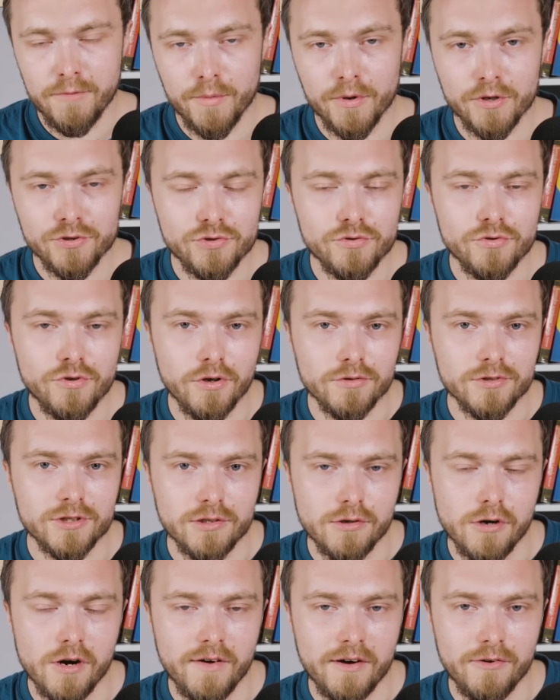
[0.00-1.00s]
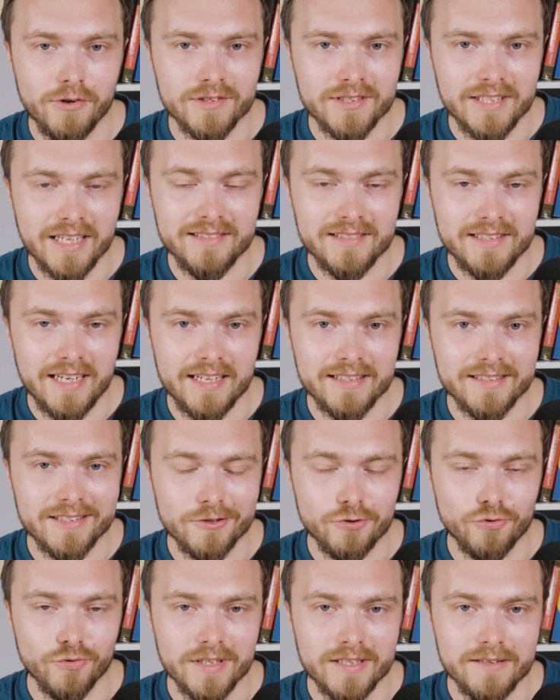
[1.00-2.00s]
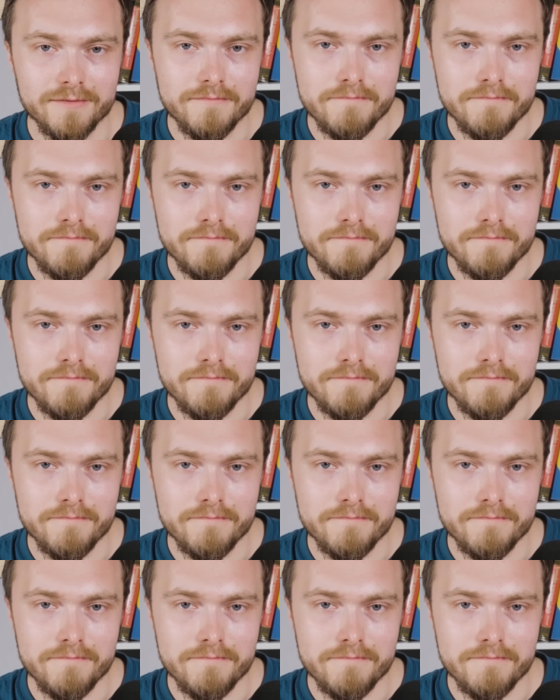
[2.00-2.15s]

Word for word: Po prostu kontynuował on ten trend, który